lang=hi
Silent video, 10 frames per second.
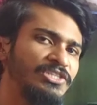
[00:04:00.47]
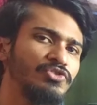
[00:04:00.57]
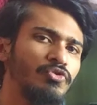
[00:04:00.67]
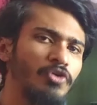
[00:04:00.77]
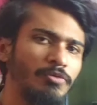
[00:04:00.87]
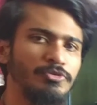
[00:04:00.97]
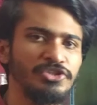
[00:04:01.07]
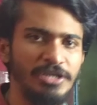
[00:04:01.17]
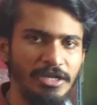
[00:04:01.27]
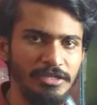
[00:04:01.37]
चीज को ही
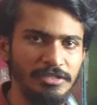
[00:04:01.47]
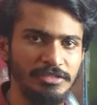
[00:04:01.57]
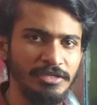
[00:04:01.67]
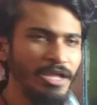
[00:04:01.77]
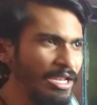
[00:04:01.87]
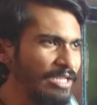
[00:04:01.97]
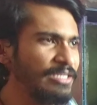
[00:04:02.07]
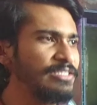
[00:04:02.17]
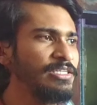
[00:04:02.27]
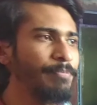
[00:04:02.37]
ऑलमोस्ट खा लेती है
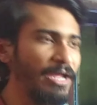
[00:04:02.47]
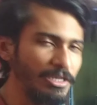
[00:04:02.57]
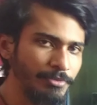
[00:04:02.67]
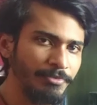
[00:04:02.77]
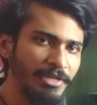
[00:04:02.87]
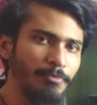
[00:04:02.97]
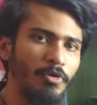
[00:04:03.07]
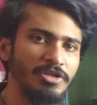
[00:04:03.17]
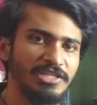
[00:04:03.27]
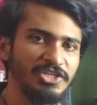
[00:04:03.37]
लेकिन इससे पहले भी मेरा
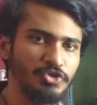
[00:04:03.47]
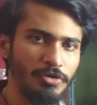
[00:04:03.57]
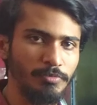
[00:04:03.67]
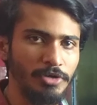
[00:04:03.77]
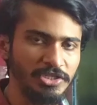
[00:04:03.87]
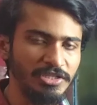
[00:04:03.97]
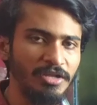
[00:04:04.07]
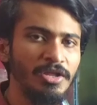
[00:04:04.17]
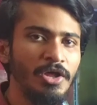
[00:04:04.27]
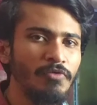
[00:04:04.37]
बहुत सारा शॉर्ट बॉडी
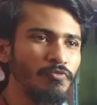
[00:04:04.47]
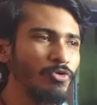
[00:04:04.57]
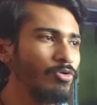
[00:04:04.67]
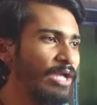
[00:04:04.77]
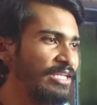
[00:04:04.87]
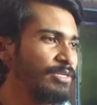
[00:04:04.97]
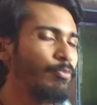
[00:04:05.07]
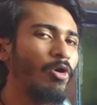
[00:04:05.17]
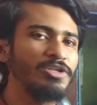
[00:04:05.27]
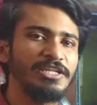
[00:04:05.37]
था वो लोग ऐसा
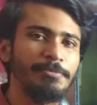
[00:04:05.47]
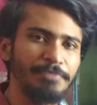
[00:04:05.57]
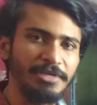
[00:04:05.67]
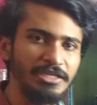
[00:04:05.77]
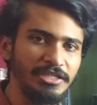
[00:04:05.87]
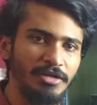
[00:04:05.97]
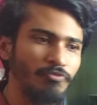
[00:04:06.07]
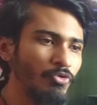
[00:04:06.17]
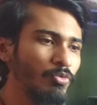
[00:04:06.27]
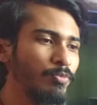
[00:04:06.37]
बहुत ज्यादा पिकी था
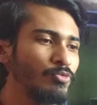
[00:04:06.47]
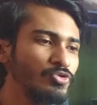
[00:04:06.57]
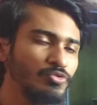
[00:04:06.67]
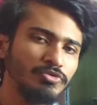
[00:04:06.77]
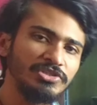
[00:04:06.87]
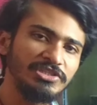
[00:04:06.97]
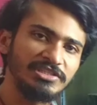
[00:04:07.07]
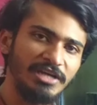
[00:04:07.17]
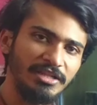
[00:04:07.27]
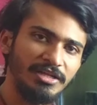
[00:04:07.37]
वो लोग कुछ कुछ चीज
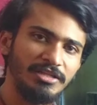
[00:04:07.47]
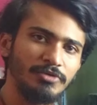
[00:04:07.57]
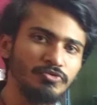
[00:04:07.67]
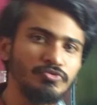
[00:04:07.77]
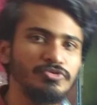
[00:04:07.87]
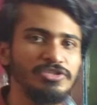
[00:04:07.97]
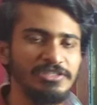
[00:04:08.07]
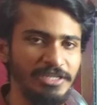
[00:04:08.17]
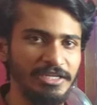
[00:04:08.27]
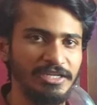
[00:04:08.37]
खाता था कुछ कुछ
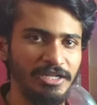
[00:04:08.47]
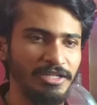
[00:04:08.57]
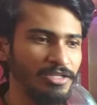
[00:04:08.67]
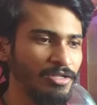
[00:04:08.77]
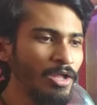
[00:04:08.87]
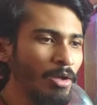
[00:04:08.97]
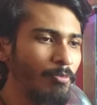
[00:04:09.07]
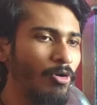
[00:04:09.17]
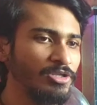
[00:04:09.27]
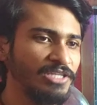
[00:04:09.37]
चीज नहीं खाता था
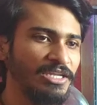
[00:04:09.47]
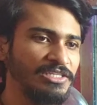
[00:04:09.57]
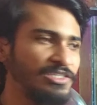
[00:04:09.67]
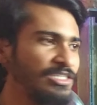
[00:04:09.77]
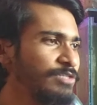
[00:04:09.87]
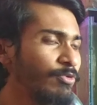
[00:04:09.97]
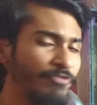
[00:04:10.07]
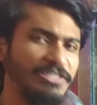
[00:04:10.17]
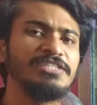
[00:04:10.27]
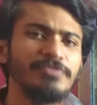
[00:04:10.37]
बहुत सारे चीज में
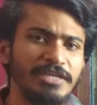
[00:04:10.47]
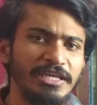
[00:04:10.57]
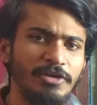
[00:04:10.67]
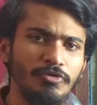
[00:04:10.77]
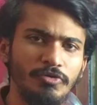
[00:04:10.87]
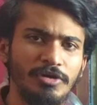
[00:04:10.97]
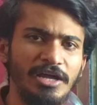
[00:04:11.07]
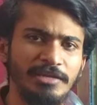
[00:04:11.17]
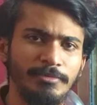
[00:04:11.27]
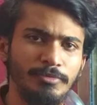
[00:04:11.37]
वेजीज वगैरह वो लोग को
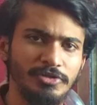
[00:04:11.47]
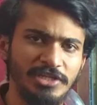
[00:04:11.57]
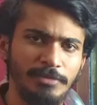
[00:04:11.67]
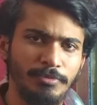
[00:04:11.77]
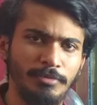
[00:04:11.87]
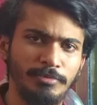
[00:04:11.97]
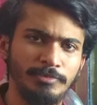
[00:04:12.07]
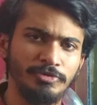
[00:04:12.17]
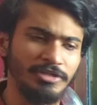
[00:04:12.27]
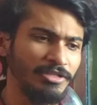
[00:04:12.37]
खाने में बहुत ज्यादा
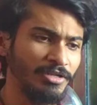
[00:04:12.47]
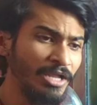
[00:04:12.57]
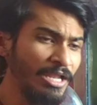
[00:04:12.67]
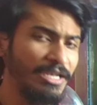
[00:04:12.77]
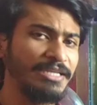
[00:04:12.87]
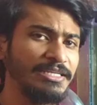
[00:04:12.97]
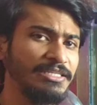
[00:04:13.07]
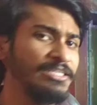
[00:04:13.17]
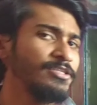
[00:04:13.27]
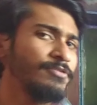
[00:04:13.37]
प्रॉब्लम होता था
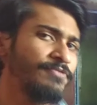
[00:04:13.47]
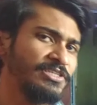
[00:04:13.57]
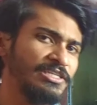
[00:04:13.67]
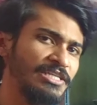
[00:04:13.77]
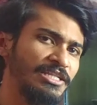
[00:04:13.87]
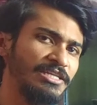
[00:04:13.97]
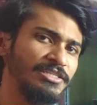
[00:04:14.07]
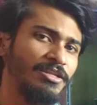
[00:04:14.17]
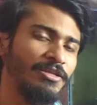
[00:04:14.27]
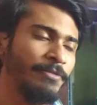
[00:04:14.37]
लेकिन इस फिश के साथ
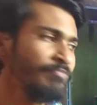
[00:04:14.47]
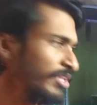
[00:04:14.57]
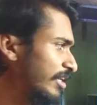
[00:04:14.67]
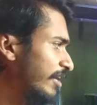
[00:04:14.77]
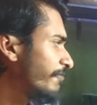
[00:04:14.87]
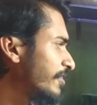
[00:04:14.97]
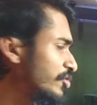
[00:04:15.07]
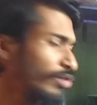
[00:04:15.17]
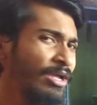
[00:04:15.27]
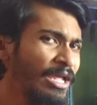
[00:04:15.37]
ऐसा नहीं है ये
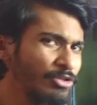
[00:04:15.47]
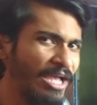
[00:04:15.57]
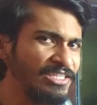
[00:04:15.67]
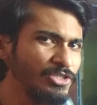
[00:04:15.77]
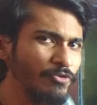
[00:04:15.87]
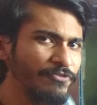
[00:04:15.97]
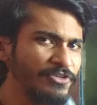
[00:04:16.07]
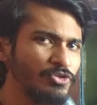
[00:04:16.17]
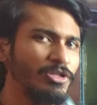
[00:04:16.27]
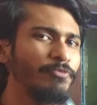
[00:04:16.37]
फिश जो है तो ऐसा जो
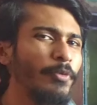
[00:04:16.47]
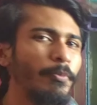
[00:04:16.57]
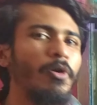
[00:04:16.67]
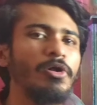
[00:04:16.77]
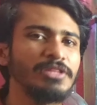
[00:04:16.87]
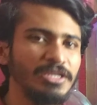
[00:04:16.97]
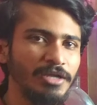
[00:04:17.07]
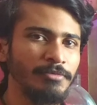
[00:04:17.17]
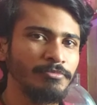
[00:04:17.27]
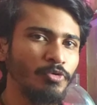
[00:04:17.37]
फिश होता है वो बहुत ही
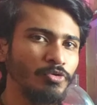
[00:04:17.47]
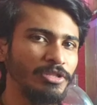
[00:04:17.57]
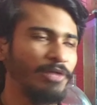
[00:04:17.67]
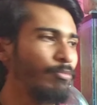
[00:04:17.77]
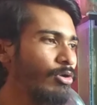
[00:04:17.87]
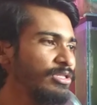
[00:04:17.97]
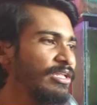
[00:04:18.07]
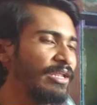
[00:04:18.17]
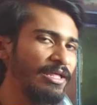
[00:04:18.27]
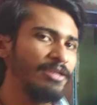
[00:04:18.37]
कम होता है बहुत
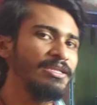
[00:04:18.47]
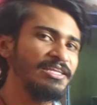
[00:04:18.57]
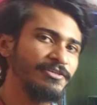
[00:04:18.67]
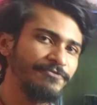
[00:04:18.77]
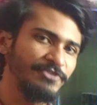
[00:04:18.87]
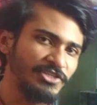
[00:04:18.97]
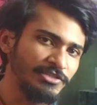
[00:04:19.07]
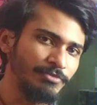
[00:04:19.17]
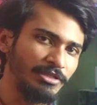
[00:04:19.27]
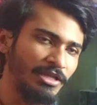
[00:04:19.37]
ही रेयरली ऐसा
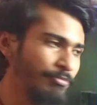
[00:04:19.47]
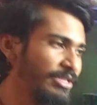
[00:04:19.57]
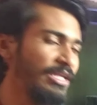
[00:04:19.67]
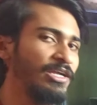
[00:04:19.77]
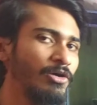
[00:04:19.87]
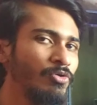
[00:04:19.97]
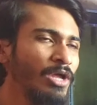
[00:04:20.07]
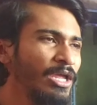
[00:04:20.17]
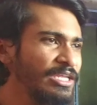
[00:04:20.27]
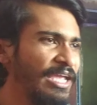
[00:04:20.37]
फिशेज मिलता है मैं देखा हूँ
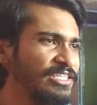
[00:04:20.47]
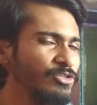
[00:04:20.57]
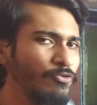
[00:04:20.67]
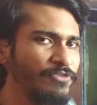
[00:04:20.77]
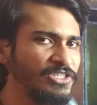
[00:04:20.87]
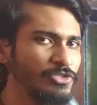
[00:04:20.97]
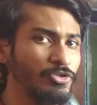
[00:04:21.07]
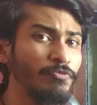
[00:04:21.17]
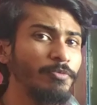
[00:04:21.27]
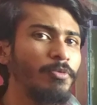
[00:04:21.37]
कि ऐसा जो फिशेज
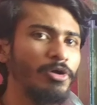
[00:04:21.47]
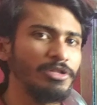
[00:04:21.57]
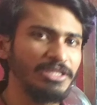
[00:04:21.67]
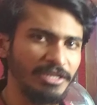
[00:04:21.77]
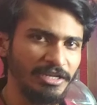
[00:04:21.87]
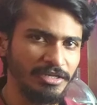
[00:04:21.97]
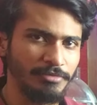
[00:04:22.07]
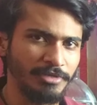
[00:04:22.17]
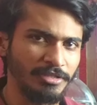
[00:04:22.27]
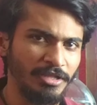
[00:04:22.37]
होता है वो बहुत ही
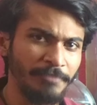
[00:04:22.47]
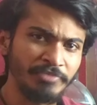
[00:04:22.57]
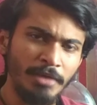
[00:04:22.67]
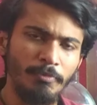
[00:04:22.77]
रेयरली मिलता है